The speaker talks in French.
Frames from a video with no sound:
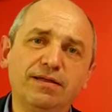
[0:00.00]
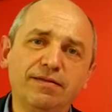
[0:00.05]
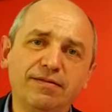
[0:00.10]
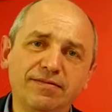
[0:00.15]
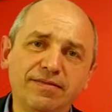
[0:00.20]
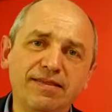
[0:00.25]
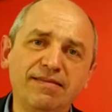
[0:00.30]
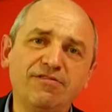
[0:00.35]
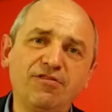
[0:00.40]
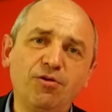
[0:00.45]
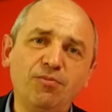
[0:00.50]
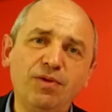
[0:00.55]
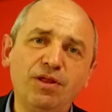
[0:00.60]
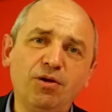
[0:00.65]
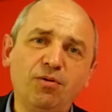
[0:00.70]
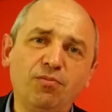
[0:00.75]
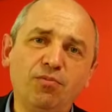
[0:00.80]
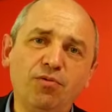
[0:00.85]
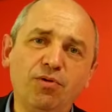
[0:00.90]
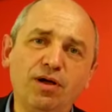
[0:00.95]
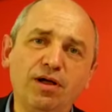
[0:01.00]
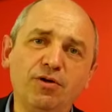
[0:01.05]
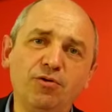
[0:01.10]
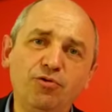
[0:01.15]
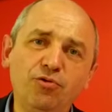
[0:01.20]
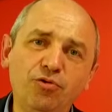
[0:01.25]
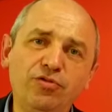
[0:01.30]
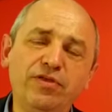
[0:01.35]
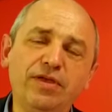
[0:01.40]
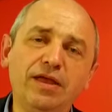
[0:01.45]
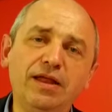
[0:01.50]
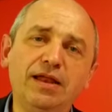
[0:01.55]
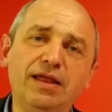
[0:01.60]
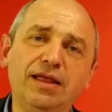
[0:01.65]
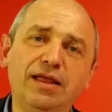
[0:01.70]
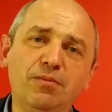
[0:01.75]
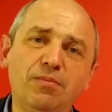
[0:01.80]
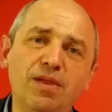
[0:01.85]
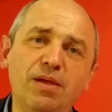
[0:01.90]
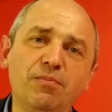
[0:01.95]
500 000 emplois utiles
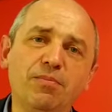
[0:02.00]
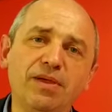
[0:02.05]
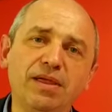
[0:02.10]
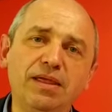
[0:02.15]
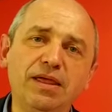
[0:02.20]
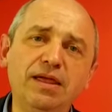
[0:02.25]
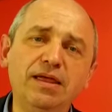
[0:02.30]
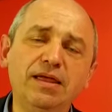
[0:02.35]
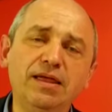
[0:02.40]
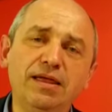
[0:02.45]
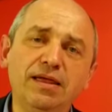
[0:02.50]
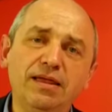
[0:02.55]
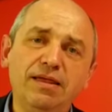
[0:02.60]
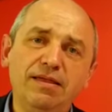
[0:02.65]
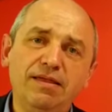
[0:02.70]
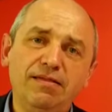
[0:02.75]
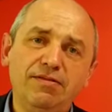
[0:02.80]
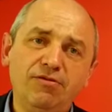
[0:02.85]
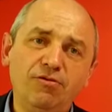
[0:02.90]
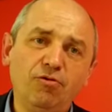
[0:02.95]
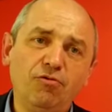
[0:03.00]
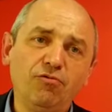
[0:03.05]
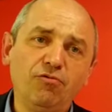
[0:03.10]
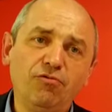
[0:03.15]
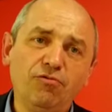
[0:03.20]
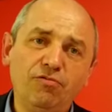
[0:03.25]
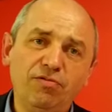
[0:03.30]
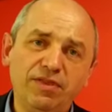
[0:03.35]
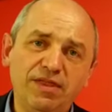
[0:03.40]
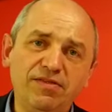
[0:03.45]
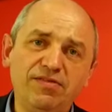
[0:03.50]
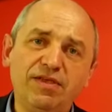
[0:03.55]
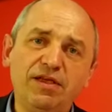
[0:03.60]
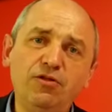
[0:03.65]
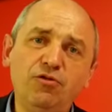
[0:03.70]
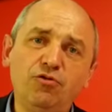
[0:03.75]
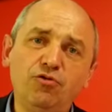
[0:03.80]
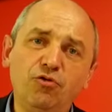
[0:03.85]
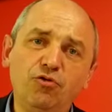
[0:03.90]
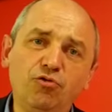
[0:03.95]
et bien payés si on
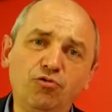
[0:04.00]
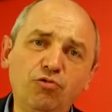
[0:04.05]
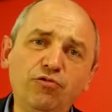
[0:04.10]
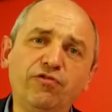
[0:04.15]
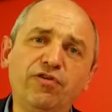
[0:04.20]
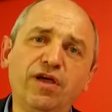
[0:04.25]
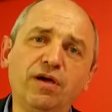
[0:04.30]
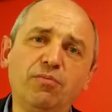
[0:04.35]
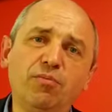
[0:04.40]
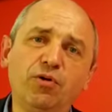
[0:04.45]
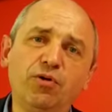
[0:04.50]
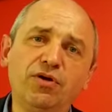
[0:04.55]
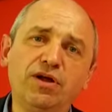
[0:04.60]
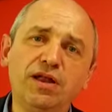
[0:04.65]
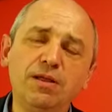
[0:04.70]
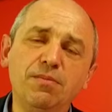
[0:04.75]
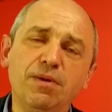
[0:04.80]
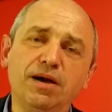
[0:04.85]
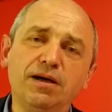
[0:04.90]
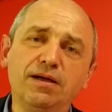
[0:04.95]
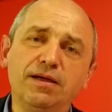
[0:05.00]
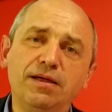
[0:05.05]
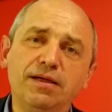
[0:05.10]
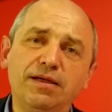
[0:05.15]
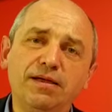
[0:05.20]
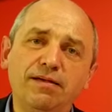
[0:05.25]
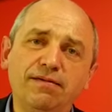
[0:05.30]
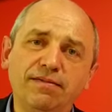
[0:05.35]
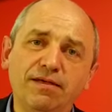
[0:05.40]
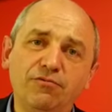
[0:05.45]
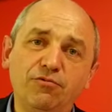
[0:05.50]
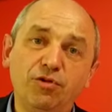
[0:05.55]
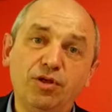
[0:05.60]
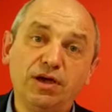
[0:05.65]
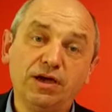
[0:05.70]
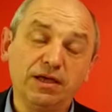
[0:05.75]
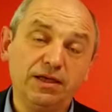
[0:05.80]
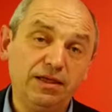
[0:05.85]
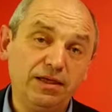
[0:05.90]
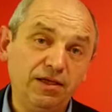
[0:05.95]
décide de tout faire pour le climat. Ça veut
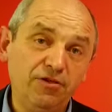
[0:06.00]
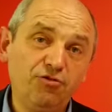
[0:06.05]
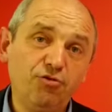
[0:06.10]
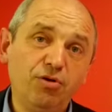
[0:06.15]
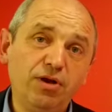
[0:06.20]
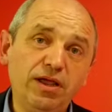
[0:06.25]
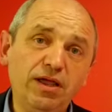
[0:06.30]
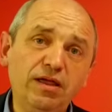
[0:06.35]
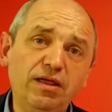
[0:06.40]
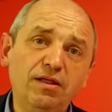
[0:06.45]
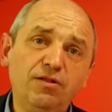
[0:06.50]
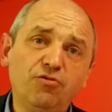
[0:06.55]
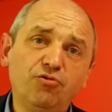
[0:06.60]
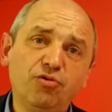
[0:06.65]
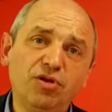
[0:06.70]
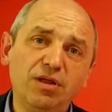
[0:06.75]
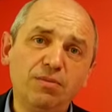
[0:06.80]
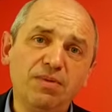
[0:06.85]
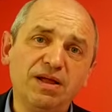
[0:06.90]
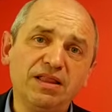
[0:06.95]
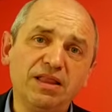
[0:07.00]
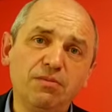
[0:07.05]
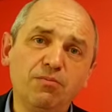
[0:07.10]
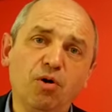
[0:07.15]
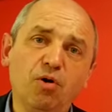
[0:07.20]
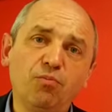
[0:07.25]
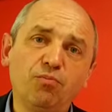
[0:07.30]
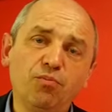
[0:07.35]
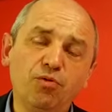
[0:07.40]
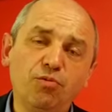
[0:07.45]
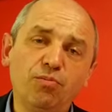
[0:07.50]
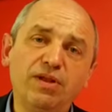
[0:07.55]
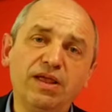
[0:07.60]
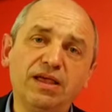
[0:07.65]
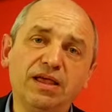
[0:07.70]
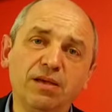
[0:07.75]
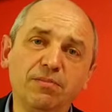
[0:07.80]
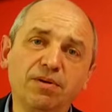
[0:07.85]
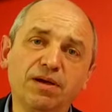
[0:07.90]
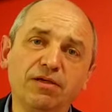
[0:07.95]
dire isoler tous les bâtiments
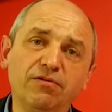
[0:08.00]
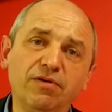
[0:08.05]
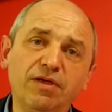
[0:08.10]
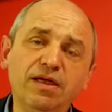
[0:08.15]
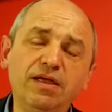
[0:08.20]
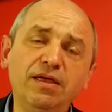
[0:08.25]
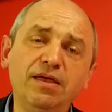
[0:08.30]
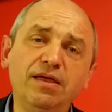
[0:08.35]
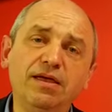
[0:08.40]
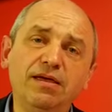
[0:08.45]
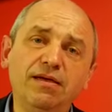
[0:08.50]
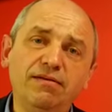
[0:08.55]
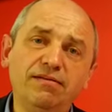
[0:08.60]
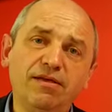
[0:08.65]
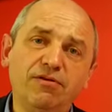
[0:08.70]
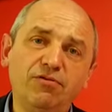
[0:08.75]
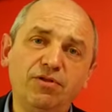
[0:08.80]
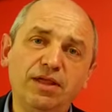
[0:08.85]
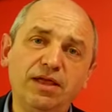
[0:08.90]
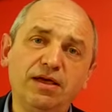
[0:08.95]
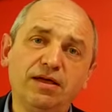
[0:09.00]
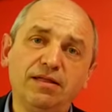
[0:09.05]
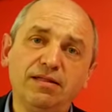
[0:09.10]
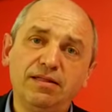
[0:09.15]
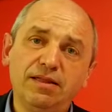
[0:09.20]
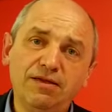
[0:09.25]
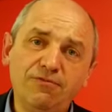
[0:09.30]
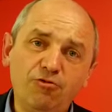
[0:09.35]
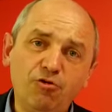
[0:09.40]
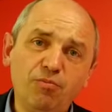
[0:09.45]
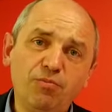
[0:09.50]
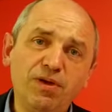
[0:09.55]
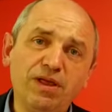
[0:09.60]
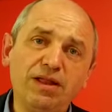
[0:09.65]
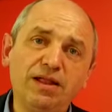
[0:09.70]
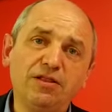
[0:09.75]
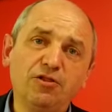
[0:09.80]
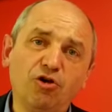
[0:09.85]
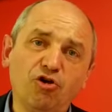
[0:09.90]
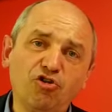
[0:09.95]
publics et privés, ça veut dire développer
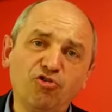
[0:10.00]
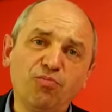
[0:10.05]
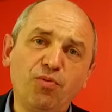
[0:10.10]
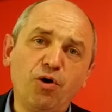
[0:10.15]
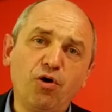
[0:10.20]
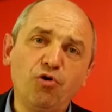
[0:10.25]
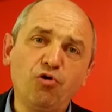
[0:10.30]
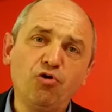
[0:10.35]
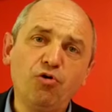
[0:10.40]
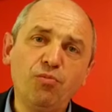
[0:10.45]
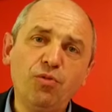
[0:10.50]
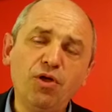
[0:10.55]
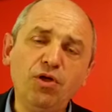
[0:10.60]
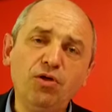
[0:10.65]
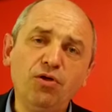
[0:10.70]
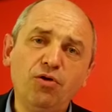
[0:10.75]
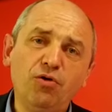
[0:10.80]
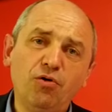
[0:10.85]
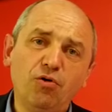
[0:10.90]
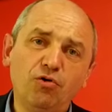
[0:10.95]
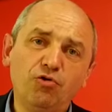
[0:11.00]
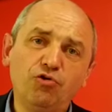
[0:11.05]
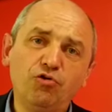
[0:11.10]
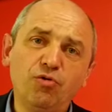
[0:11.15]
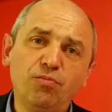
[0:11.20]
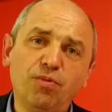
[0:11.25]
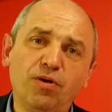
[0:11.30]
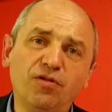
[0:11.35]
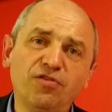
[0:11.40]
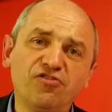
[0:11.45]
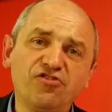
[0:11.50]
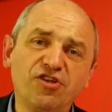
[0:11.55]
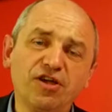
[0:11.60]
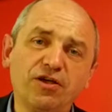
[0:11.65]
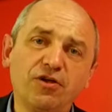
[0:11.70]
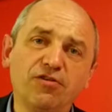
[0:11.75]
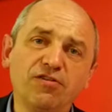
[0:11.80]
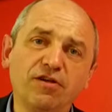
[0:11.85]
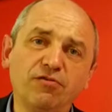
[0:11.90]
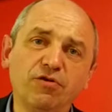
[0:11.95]
des transports en commun, au lieu de prendre
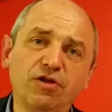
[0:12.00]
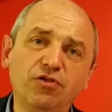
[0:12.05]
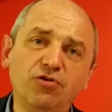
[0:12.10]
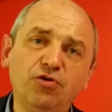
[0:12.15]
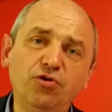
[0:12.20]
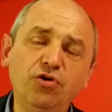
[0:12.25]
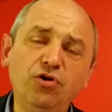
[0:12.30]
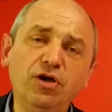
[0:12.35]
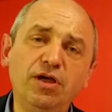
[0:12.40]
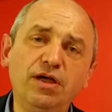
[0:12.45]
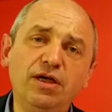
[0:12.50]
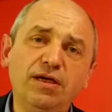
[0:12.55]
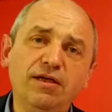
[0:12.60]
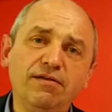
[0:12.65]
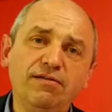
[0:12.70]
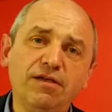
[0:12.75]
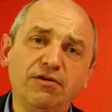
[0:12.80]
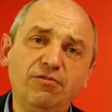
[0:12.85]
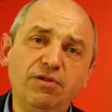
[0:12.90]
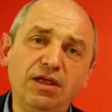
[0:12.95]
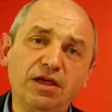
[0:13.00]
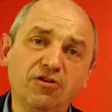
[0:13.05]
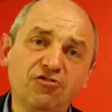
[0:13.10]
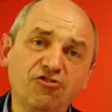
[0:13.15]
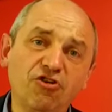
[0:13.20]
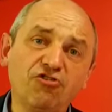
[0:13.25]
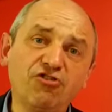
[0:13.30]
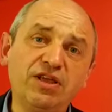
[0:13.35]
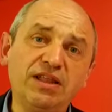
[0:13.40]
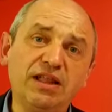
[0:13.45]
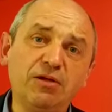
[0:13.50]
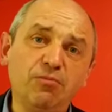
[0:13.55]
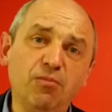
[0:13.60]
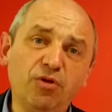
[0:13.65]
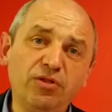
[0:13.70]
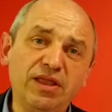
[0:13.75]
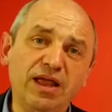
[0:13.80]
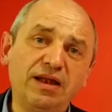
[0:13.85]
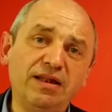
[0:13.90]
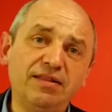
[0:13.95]
chacun sa voiture. Ça veut dire changer des
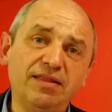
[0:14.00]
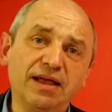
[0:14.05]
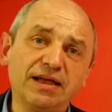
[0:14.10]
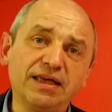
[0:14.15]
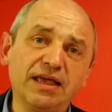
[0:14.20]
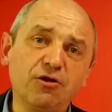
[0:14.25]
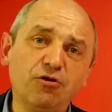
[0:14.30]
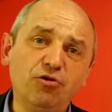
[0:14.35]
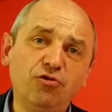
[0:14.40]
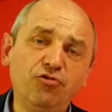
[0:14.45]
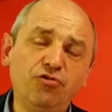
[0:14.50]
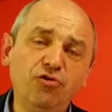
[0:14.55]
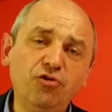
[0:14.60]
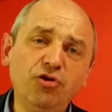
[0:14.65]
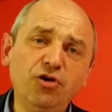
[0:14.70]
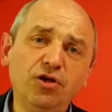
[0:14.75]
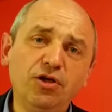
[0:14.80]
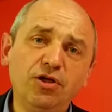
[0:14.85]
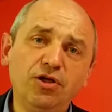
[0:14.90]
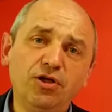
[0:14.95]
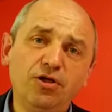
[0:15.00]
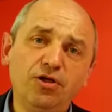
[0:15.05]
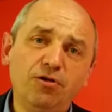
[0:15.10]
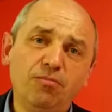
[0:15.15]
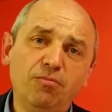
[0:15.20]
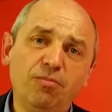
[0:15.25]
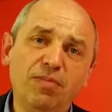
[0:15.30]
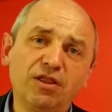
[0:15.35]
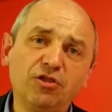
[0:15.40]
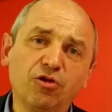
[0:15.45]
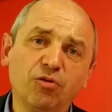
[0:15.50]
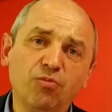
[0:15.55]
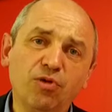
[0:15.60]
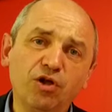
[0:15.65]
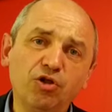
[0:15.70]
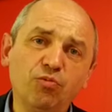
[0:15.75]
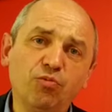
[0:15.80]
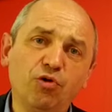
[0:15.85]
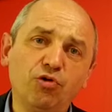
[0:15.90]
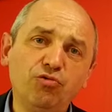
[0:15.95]
modèles d'agriculture, mettre
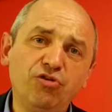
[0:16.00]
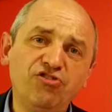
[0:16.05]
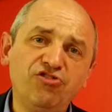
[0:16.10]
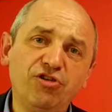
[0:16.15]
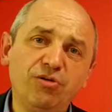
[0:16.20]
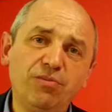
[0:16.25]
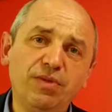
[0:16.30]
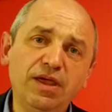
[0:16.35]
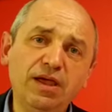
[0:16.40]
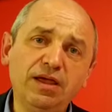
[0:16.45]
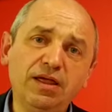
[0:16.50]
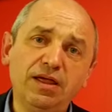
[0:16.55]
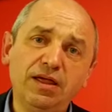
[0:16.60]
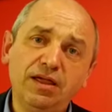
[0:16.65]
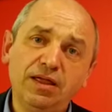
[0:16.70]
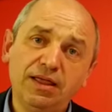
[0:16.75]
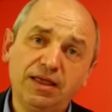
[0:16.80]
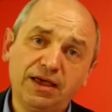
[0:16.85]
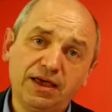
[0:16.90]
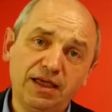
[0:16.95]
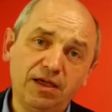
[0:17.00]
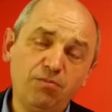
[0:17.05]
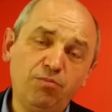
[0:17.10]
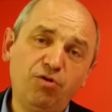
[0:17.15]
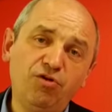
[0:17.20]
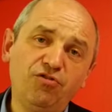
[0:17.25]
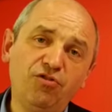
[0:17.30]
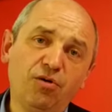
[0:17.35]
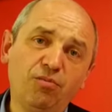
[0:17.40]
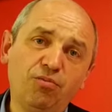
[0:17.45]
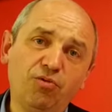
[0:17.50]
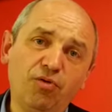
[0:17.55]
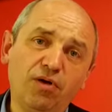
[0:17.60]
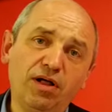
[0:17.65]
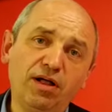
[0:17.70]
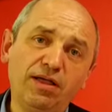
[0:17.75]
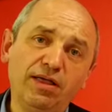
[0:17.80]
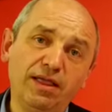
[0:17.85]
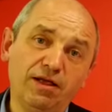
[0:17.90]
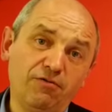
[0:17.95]
moins de produits chimiques, créer plus
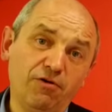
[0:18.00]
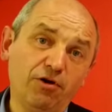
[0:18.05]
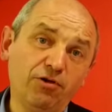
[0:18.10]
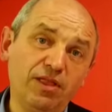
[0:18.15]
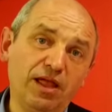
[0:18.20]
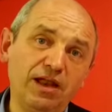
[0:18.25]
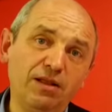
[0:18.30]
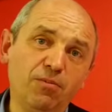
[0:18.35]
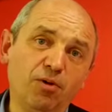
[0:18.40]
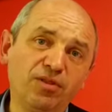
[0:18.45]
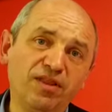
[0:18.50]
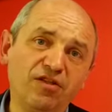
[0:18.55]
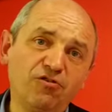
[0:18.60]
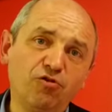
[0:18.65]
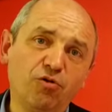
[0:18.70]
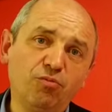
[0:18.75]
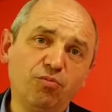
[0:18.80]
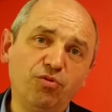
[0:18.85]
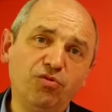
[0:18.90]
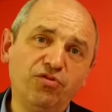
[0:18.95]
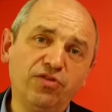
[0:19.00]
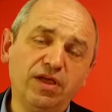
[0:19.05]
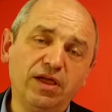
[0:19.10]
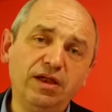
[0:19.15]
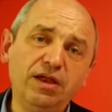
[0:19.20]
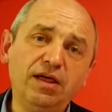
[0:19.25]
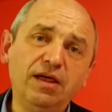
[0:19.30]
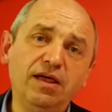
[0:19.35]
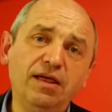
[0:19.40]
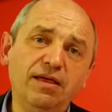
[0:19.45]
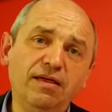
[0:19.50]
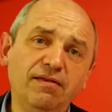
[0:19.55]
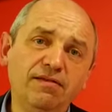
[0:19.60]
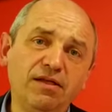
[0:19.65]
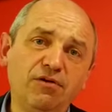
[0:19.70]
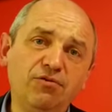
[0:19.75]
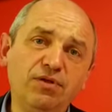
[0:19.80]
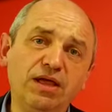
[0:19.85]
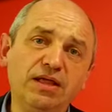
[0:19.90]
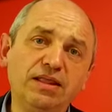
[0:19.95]
d'emplois et avoir une alimentation plus saine.
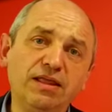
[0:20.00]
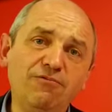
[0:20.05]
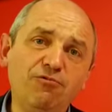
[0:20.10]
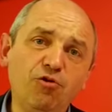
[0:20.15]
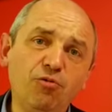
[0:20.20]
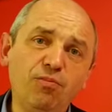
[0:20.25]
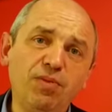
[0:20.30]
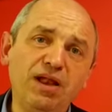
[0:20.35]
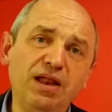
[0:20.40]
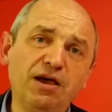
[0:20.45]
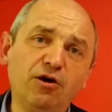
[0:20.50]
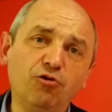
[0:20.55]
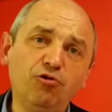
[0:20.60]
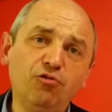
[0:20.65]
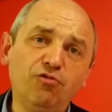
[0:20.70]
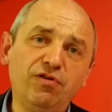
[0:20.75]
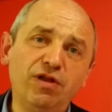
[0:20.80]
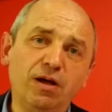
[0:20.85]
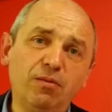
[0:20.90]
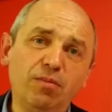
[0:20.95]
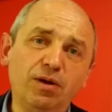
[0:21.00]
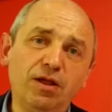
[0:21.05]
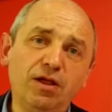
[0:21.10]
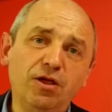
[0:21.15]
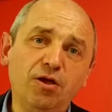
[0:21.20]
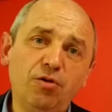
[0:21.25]
Ça veut dire développer les renouvelables.